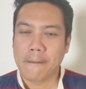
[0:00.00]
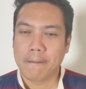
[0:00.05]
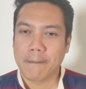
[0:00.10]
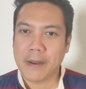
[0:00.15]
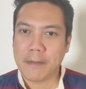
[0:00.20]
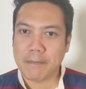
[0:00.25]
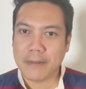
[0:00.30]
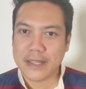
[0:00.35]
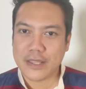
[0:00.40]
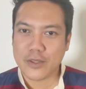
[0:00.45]
น
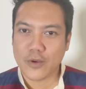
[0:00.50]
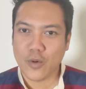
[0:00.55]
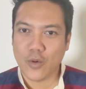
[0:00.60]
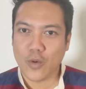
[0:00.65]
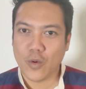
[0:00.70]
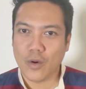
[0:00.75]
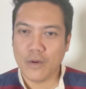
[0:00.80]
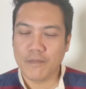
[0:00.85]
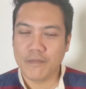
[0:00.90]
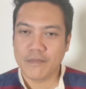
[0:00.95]
ประตู
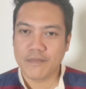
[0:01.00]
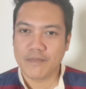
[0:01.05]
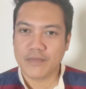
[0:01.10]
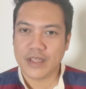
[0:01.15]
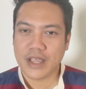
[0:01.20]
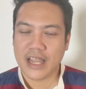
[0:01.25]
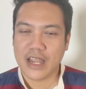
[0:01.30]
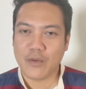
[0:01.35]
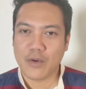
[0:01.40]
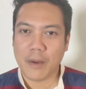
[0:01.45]

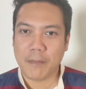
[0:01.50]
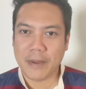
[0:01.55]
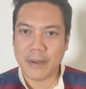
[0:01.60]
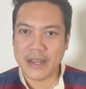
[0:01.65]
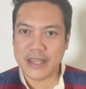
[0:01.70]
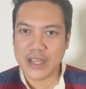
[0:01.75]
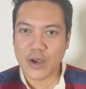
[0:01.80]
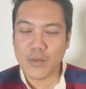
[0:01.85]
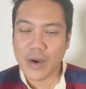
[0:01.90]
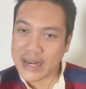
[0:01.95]
เรียกว่าเป็น
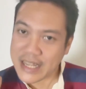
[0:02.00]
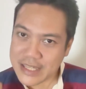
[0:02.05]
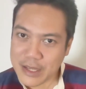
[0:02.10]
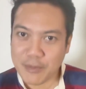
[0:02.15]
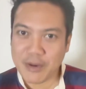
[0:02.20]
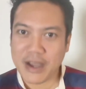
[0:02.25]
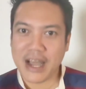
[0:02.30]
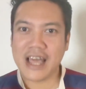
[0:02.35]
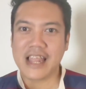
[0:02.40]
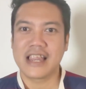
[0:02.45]
จังหวะที่
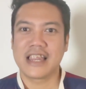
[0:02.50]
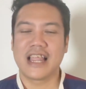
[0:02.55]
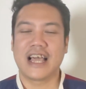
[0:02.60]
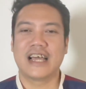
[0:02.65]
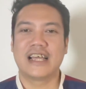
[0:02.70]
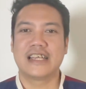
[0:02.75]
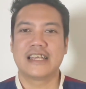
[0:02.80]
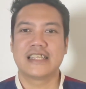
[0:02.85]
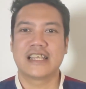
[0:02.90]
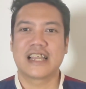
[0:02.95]
สำคัญนะ
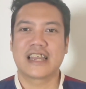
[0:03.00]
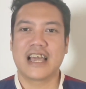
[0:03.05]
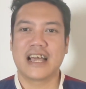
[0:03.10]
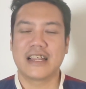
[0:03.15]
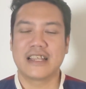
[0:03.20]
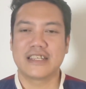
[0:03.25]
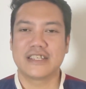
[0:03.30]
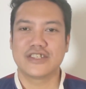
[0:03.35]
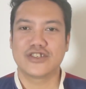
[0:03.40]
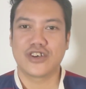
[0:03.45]
ทางด้าน
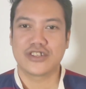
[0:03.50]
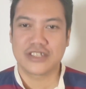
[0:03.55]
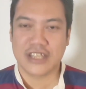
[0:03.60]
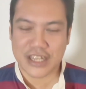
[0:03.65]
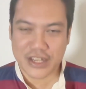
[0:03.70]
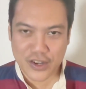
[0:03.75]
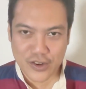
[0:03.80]
จอห์นสันก็